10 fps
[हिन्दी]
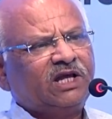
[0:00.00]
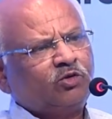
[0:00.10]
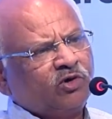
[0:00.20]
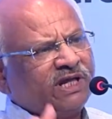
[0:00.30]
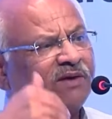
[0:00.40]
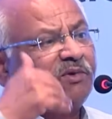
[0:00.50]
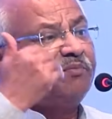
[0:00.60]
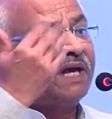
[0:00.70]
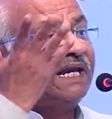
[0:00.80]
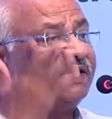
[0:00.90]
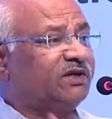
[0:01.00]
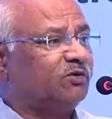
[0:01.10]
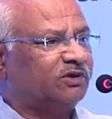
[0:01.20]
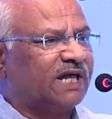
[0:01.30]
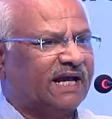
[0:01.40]
यह दुनिया में पहले से
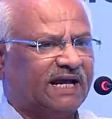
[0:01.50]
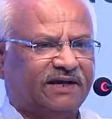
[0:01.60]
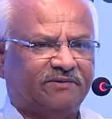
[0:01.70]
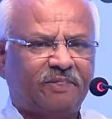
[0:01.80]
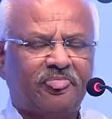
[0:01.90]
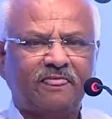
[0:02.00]
होता रहा है